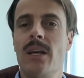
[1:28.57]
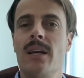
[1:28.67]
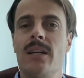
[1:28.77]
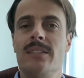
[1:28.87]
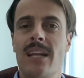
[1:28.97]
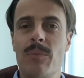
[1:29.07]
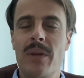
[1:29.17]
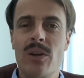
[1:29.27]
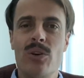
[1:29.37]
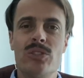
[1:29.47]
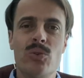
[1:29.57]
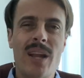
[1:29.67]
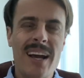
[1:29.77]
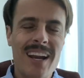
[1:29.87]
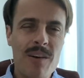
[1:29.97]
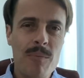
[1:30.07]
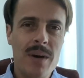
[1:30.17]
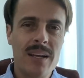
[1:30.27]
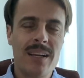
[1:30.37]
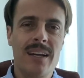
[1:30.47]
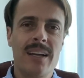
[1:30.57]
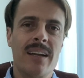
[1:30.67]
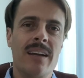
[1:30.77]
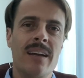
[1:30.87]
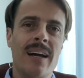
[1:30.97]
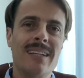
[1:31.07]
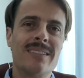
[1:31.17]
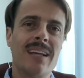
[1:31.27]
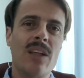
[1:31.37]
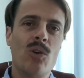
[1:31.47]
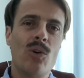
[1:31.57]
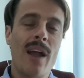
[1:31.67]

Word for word: Gerard Perregó ha sido una gran marca que ha estado